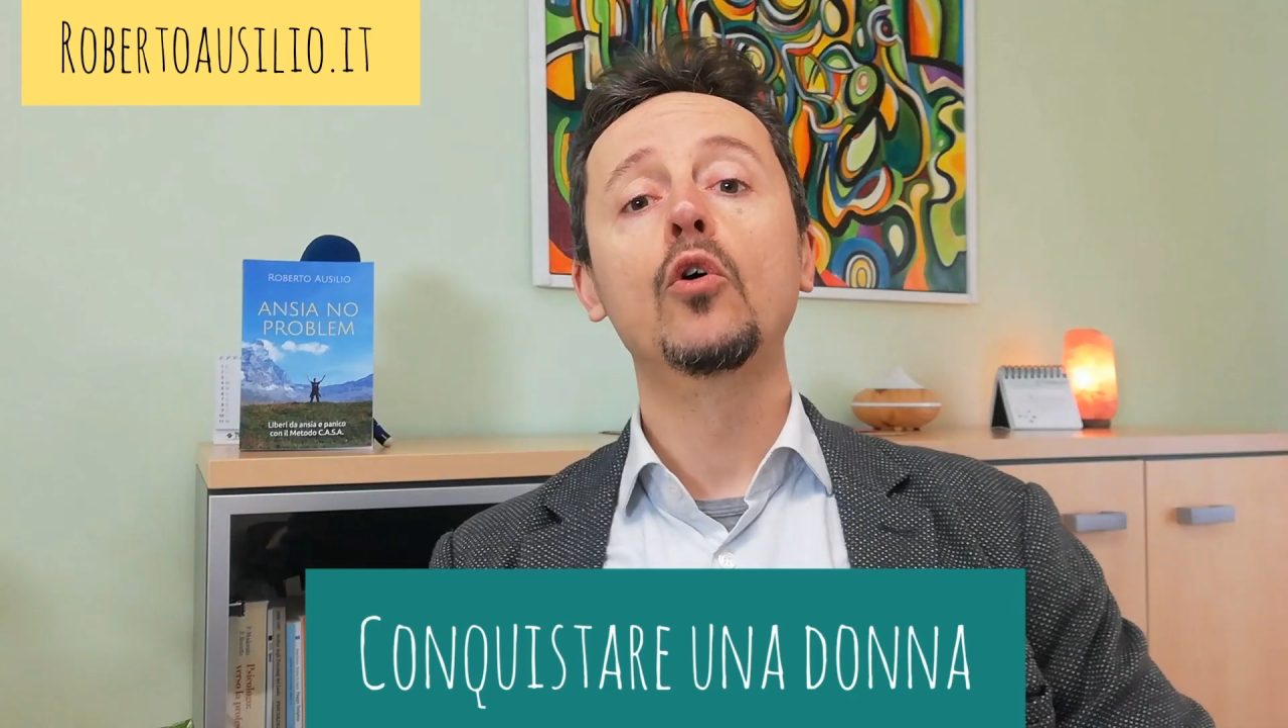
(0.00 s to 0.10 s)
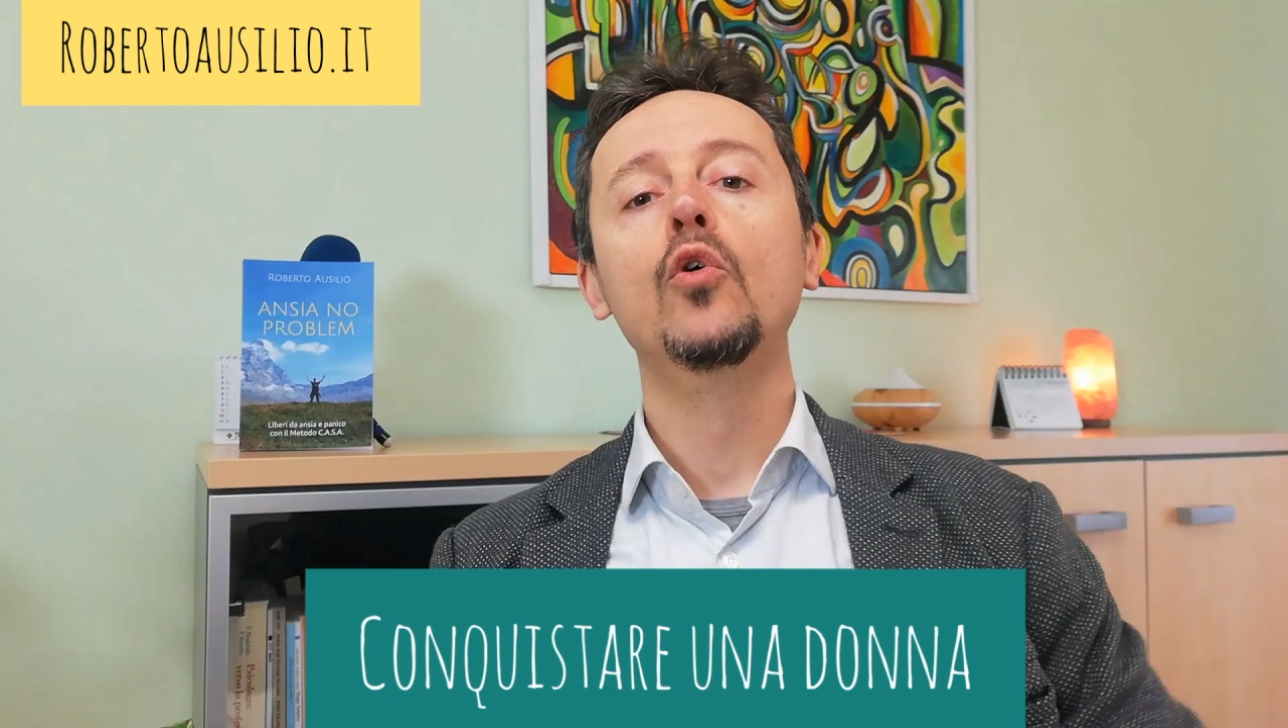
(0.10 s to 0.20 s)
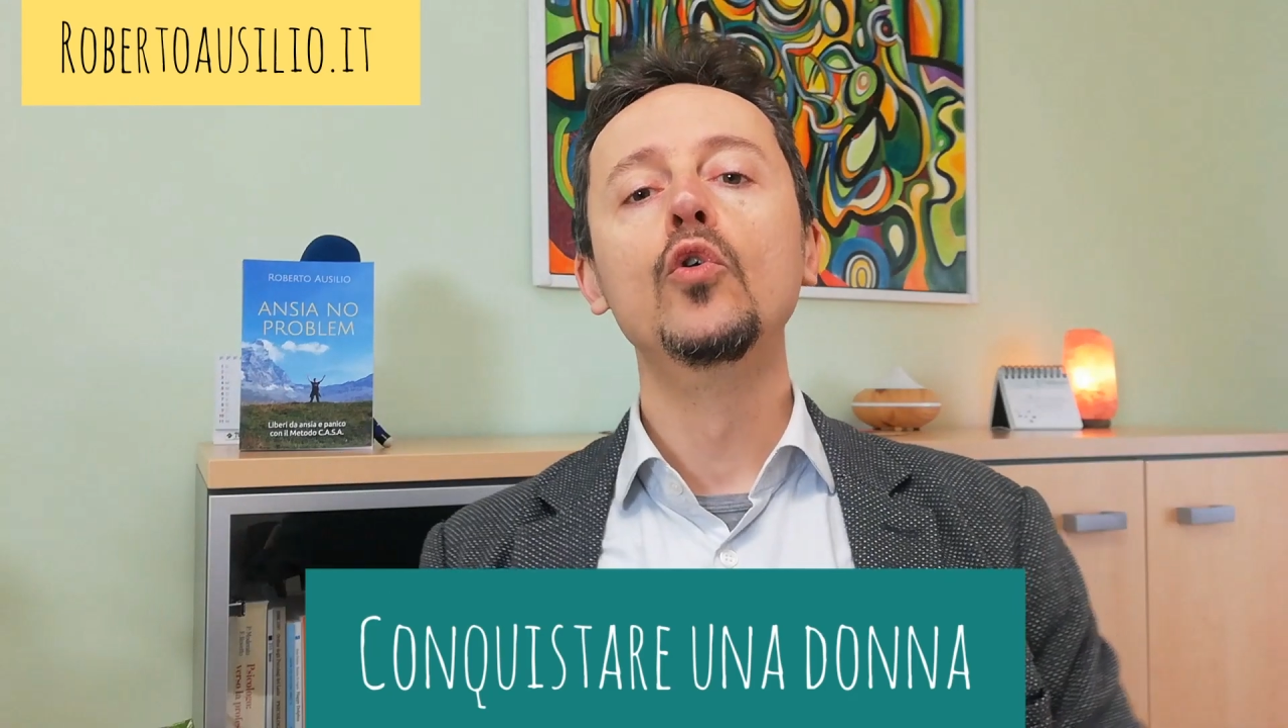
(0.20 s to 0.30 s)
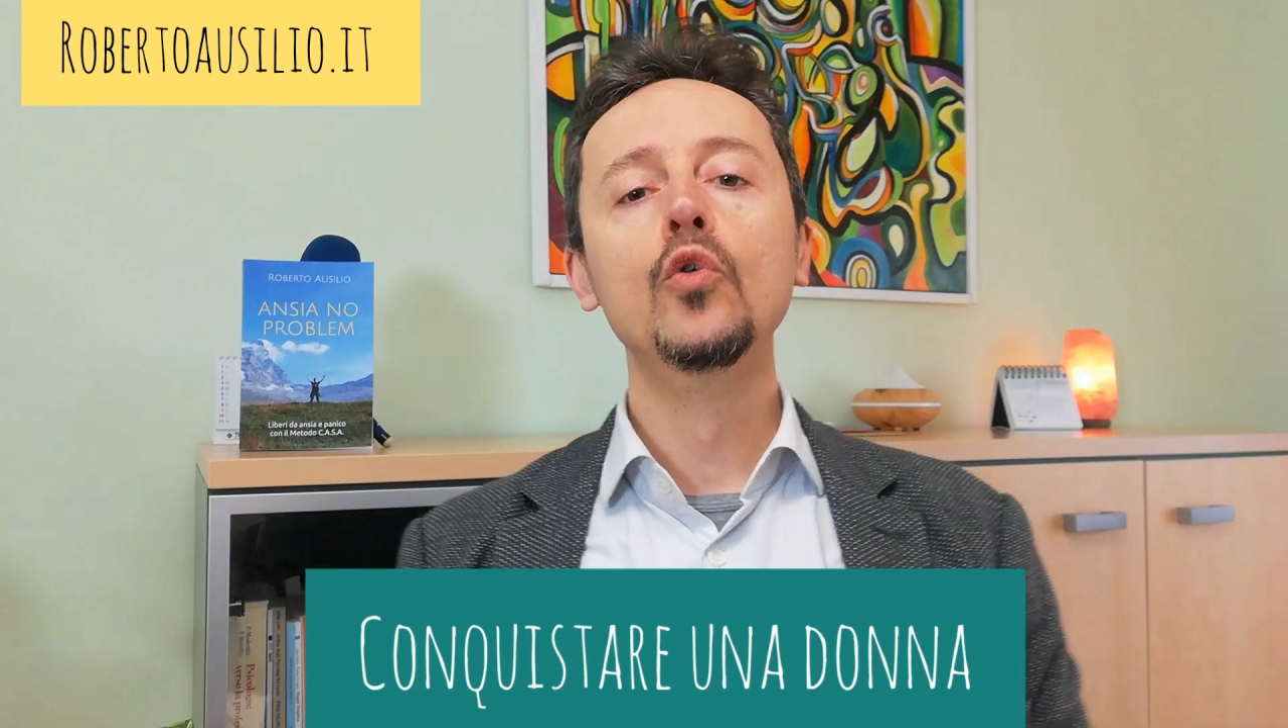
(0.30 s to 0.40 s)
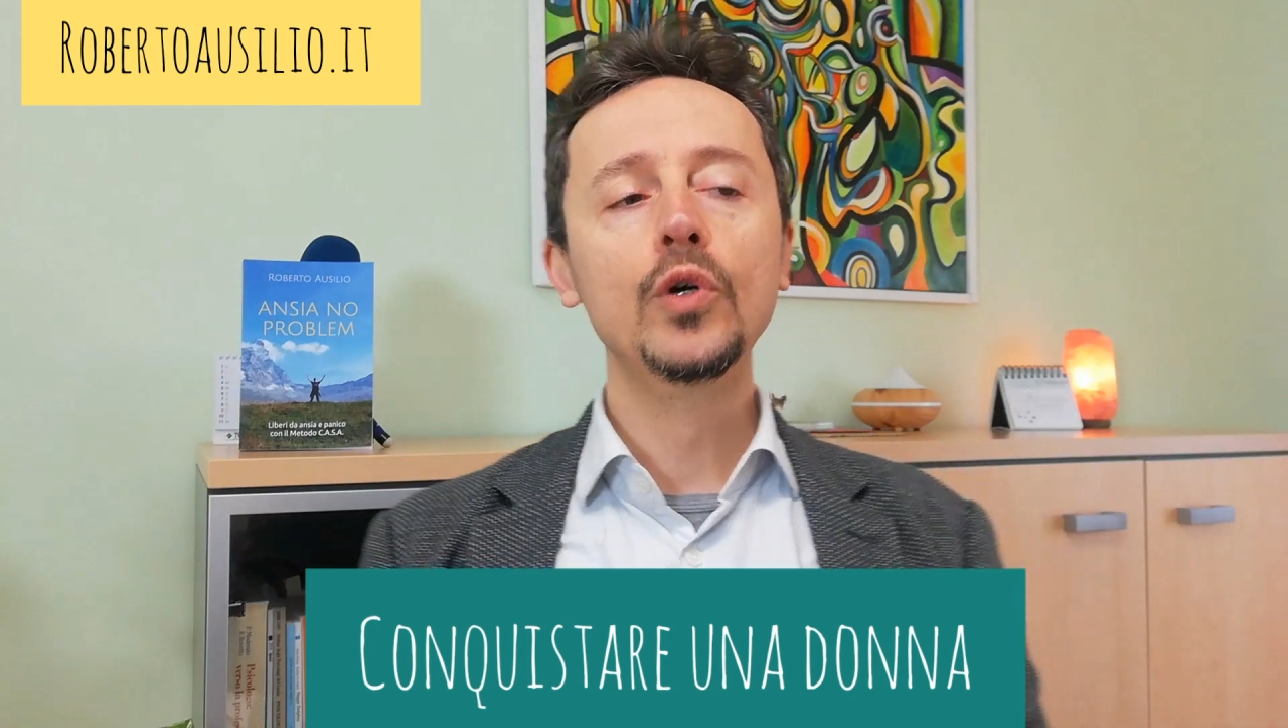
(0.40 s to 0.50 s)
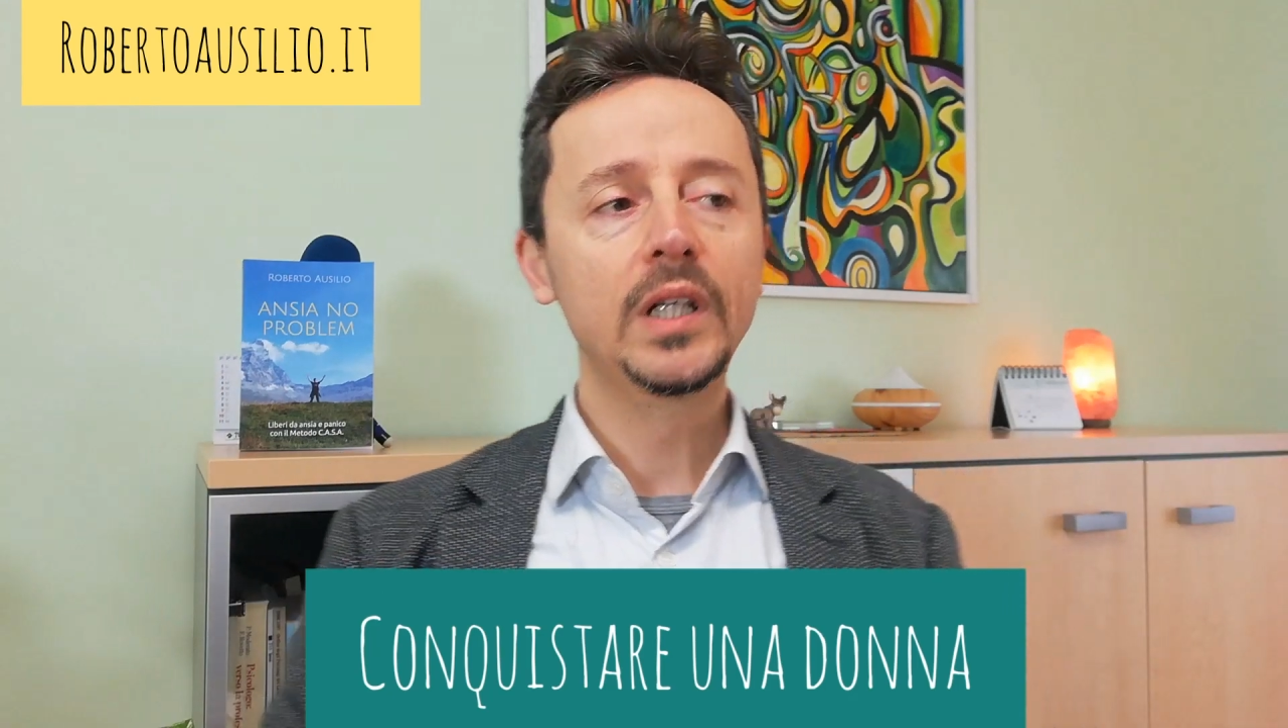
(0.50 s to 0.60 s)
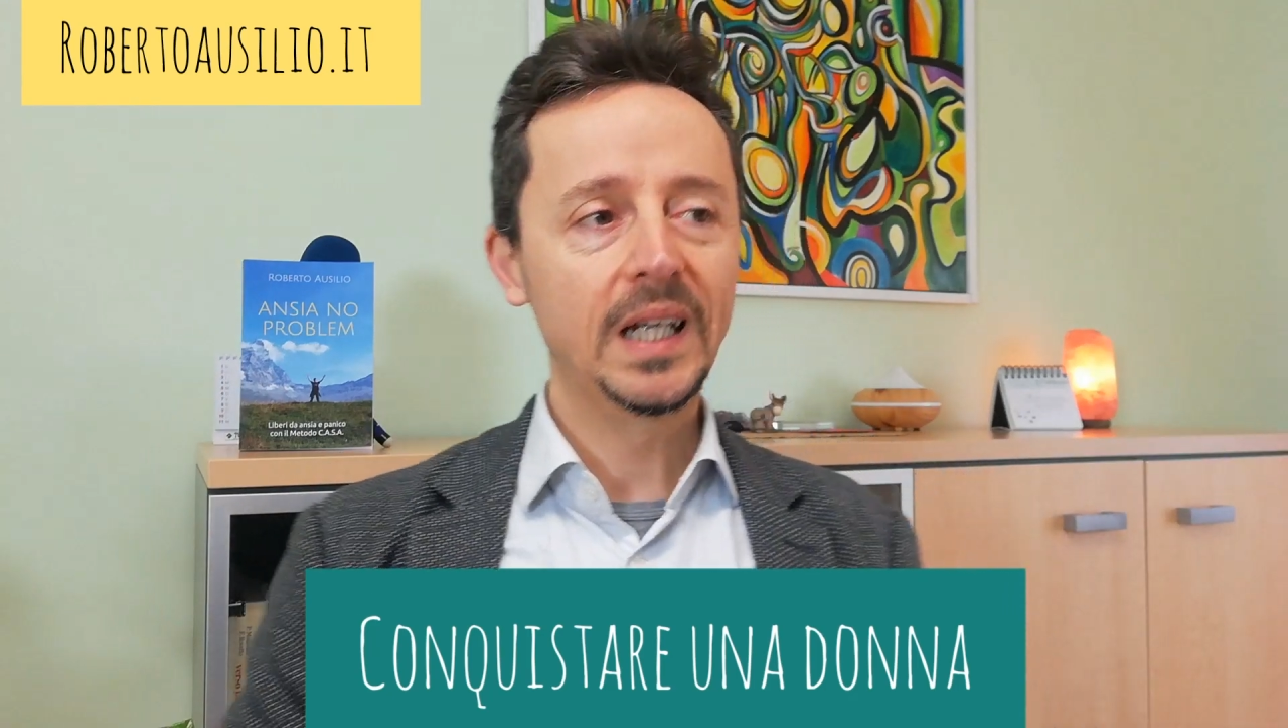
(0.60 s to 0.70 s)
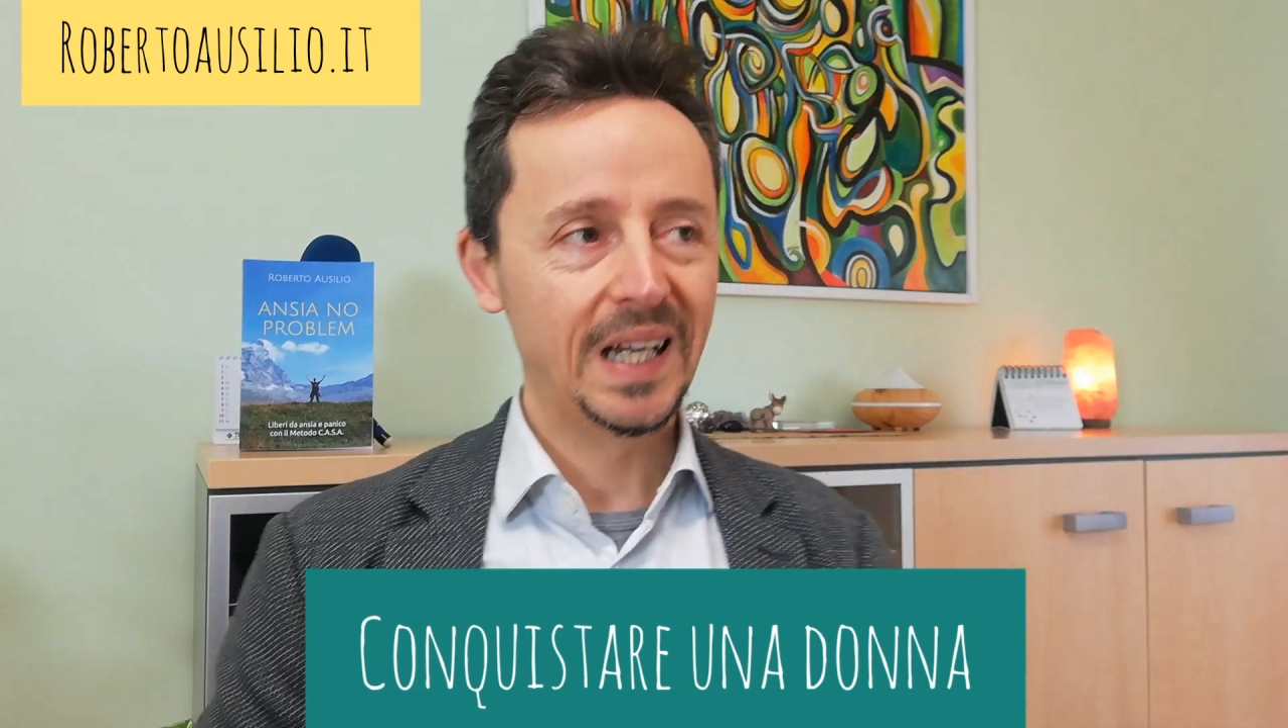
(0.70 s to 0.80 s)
colui